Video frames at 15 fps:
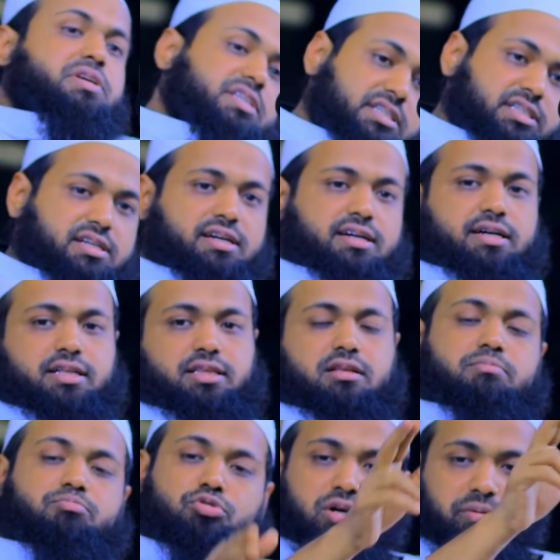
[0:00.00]
বিশ রাকাত
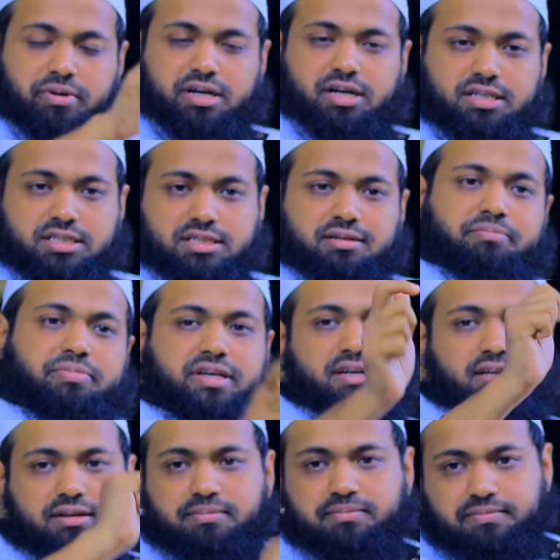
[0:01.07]
পুরা মাস
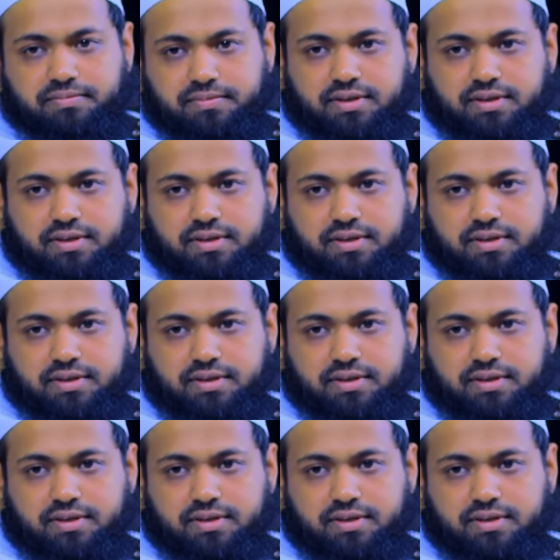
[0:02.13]
পেয়ে গেলাম